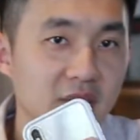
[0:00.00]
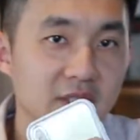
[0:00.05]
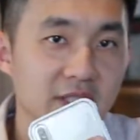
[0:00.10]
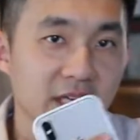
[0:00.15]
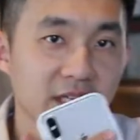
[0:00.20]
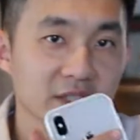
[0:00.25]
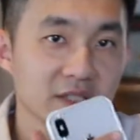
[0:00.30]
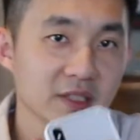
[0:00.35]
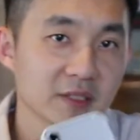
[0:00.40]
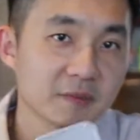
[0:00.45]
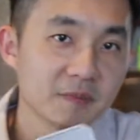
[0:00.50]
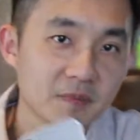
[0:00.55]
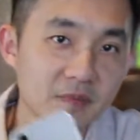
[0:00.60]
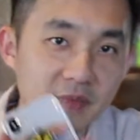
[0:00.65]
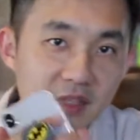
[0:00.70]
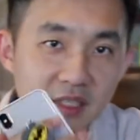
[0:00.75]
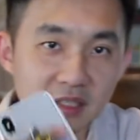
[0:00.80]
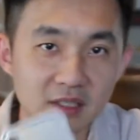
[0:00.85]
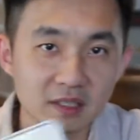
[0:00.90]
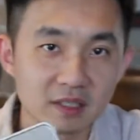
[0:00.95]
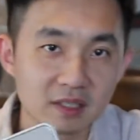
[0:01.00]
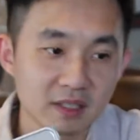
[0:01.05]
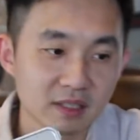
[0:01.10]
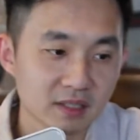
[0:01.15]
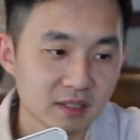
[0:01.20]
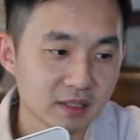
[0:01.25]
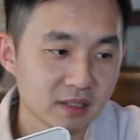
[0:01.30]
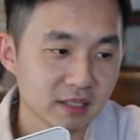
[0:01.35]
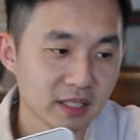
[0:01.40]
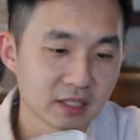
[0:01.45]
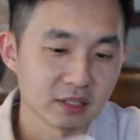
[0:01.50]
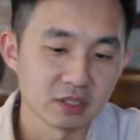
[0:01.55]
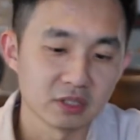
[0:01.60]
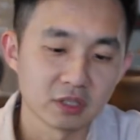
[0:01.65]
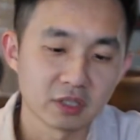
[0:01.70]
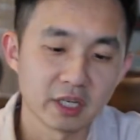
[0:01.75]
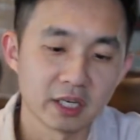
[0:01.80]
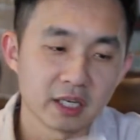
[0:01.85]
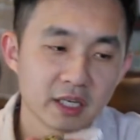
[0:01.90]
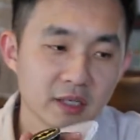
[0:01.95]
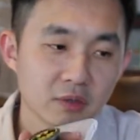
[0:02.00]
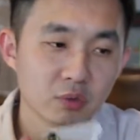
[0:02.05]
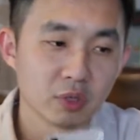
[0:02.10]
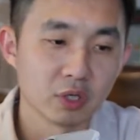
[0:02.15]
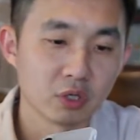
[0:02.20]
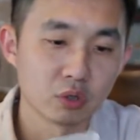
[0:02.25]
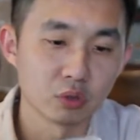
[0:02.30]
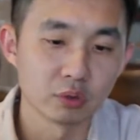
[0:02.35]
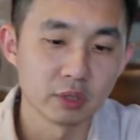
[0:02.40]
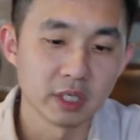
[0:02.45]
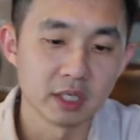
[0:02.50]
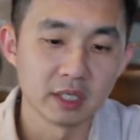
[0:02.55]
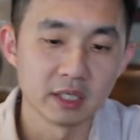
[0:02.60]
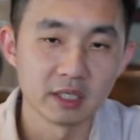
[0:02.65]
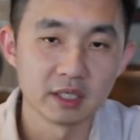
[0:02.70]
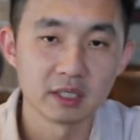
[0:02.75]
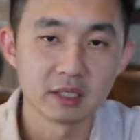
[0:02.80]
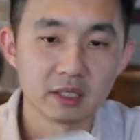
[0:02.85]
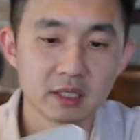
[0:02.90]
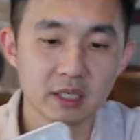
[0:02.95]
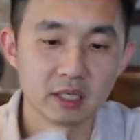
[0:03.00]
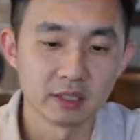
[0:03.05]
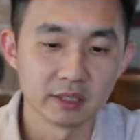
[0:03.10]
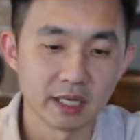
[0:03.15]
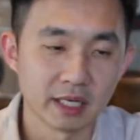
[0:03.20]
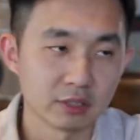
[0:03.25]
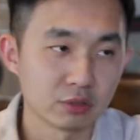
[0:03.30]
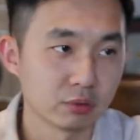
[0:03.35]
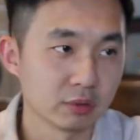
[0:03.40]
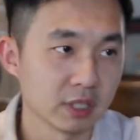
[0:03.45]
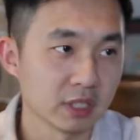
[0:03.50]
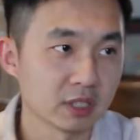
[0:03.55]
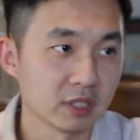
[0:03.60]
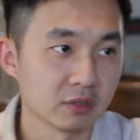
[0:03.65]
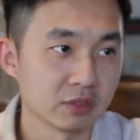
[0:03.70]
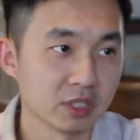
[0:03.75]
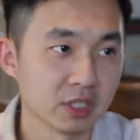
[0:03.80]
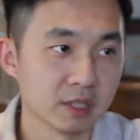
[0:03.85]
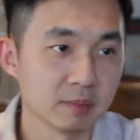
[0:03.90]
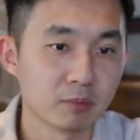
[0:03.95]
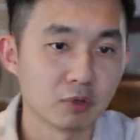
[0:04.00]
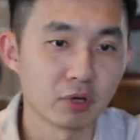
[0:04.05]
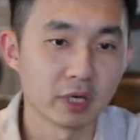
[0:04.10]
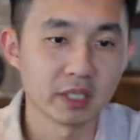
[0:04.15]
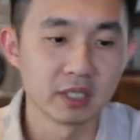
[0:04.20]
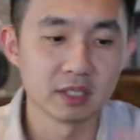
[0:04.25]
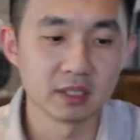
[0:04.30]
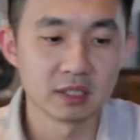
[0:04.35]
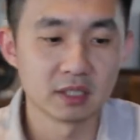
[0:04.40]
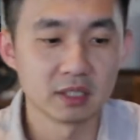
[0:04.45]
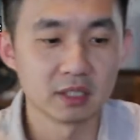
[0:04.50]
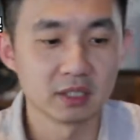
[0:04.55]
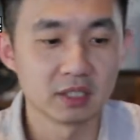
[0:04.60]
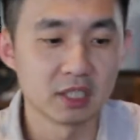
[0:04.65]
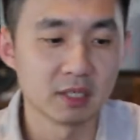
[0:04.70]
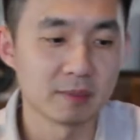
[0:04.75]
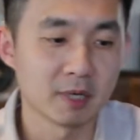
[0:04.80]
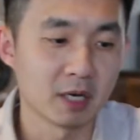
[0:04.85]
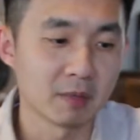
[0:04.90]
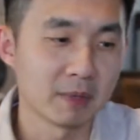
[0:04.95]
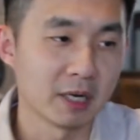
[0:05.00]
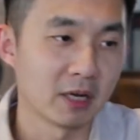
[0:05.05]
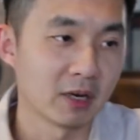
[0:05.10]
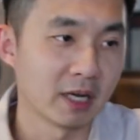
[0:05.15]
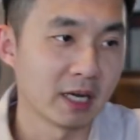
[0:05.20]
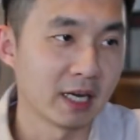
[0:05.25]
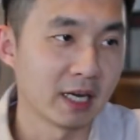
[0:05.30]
这样子，这样子你就可以很稳固的哦拿住你的手机，不管你是提包包